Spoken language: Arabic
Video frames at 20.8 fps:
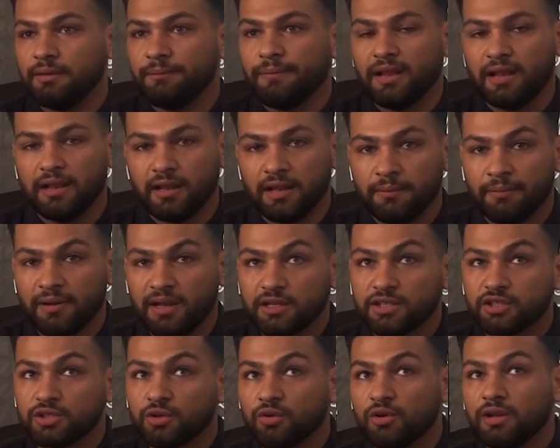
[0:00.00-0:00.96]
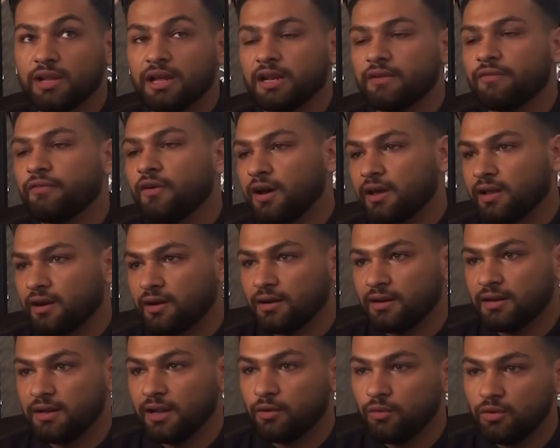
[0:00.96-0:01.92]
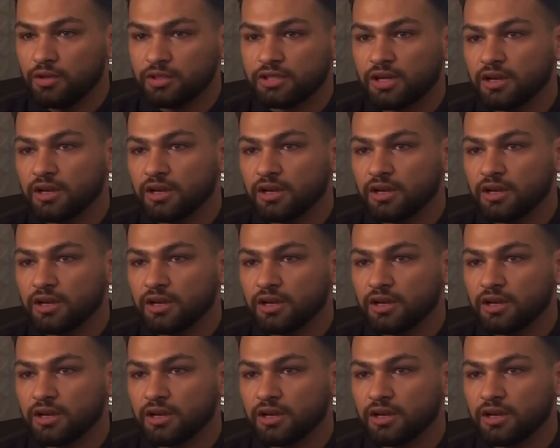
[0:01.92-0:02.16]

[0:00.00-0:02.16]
بل بل الشغل يعني فخر لكل